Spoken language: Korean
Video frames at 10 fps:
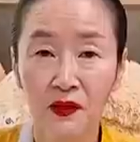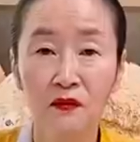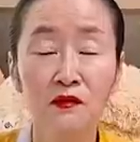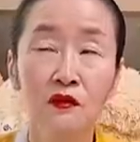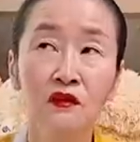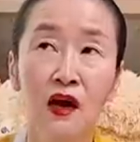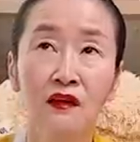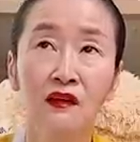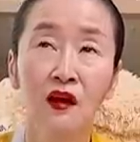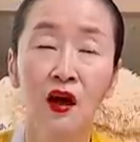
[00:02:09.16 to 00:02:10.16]
그러면서 그
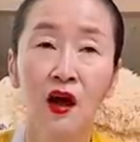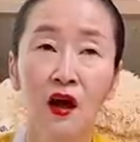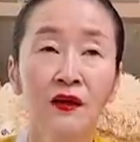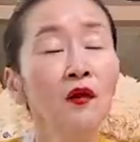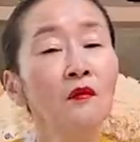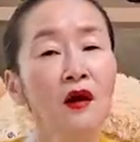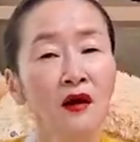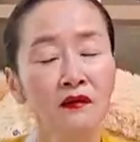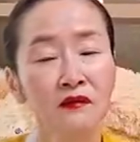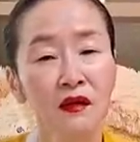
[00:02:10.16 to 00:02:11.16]
아기가 헤라
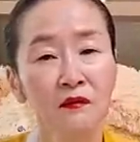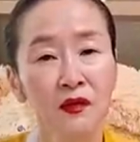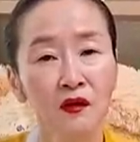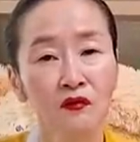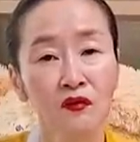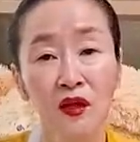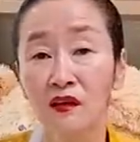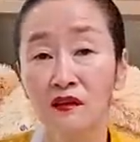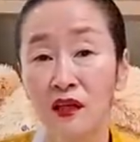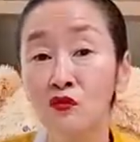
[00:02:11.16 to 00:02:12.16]
엄마가 그 사람이라는 걸
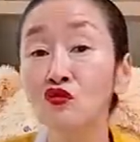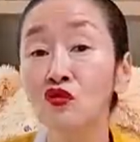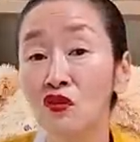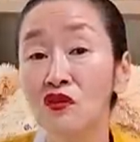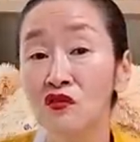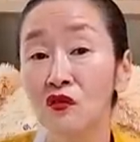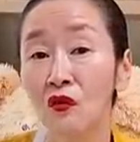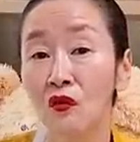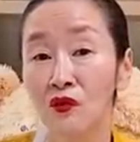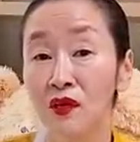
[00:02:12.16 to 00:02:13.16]
얘기를 해준 적이
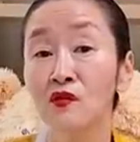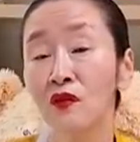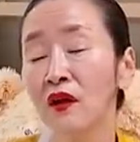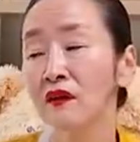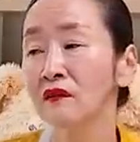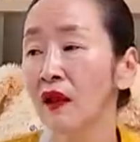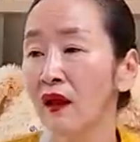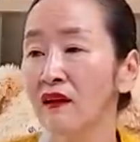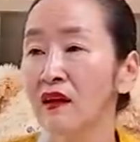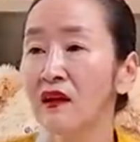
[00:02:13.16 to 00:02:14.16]
있어 예전에.
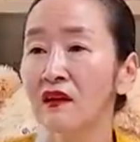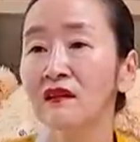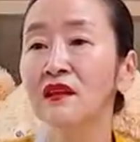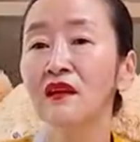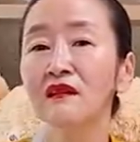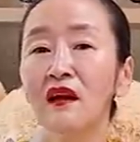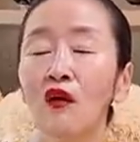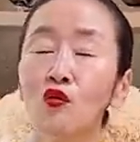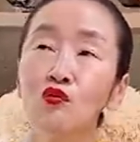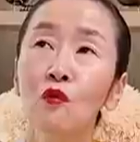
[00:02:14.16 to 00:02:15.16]
근데 그때는
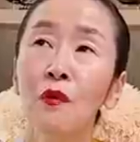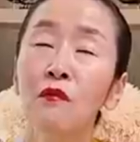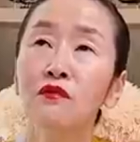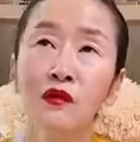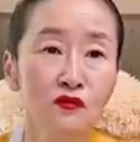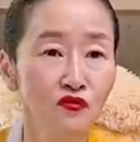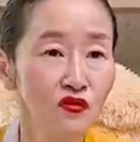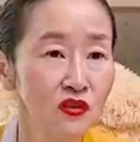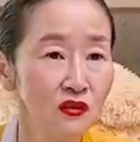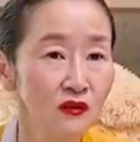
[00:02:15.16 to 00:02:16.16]
내가 어떤
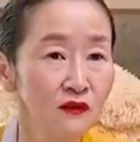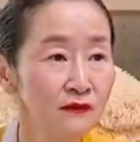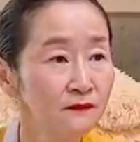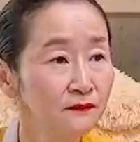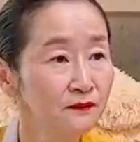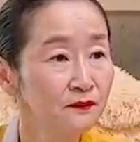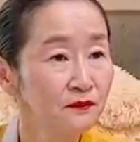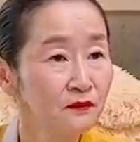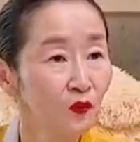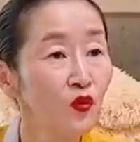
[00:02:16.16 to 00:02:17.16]
박물장수인지
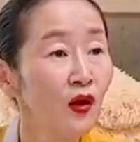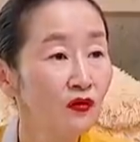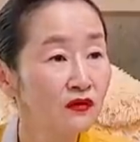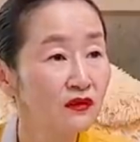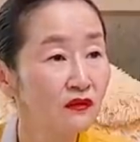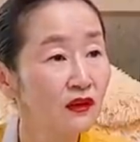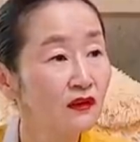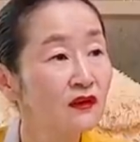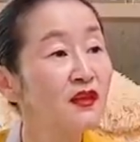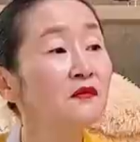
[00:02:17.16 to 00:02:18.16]
몰랐거든요. 근데
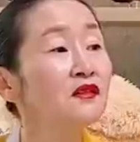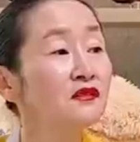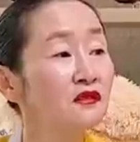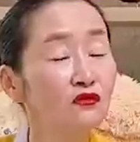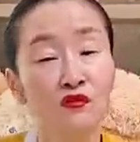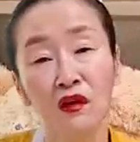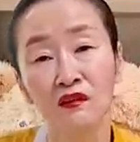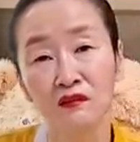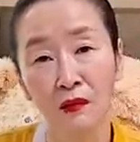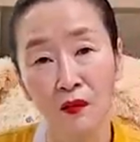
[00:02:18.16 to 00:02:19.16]
그림을 들고
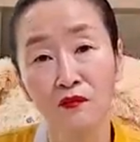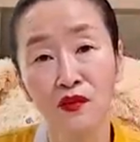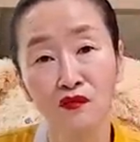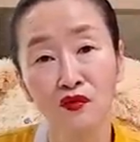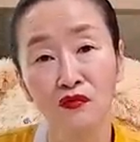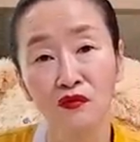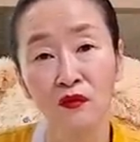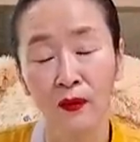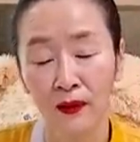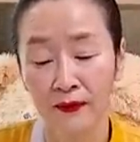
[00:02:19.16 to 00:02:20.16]
가는 박물장수였던
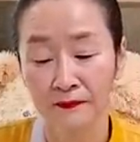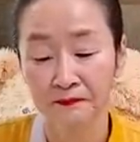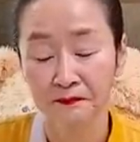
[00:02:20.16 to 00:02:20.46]
거야.